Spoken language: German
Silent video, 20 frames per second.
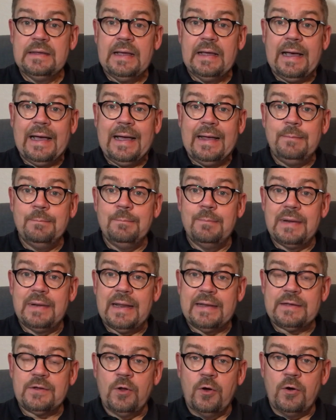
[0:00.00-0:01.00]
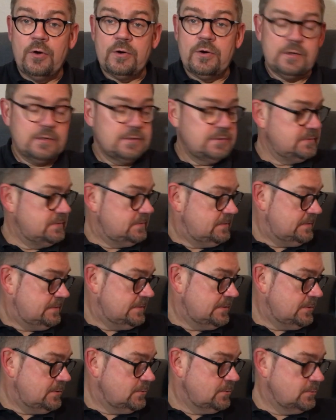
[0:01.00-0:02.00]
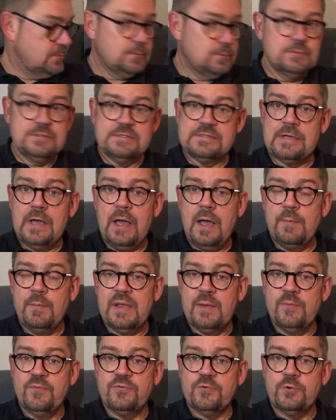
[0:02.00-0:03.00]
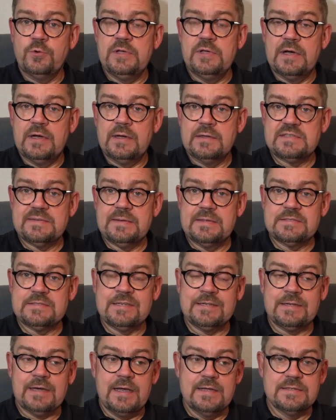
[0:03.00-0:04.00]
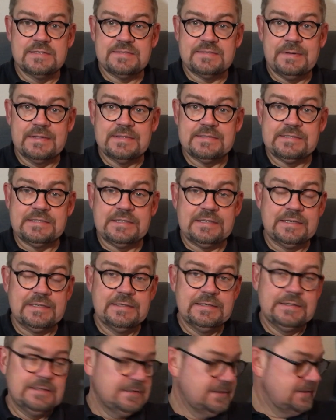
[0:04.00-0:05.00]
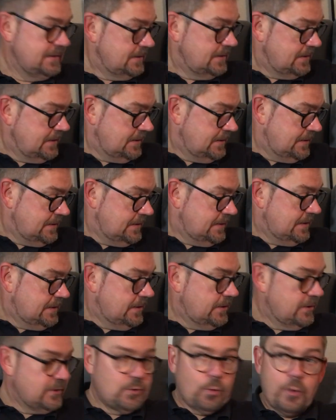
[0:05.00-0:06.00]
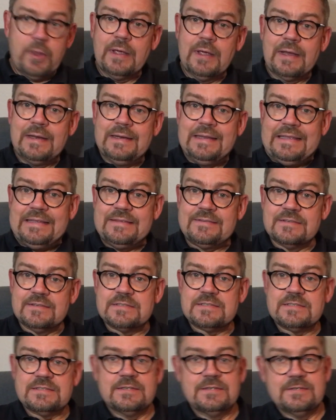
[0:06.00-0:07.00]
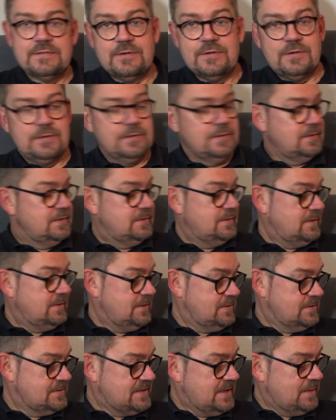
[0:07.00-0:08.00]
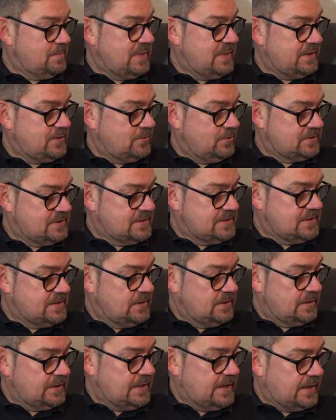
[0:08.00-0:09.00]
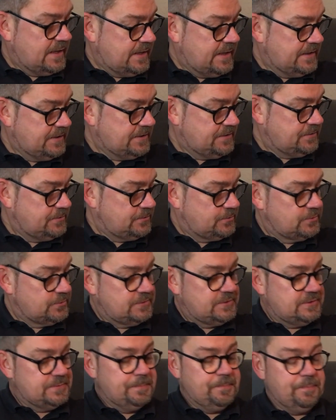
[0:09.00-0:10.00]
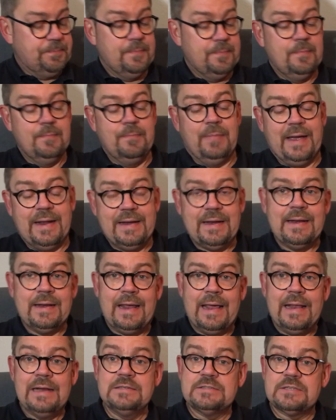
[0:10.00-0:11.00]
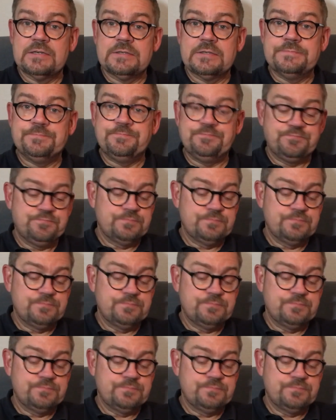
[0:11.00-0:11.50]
ein Blatt noch. Uns haben im Frühjahr 2023 neue Releases äh, aus der Blättnoch Distillerie erreicht. Und bei den älteren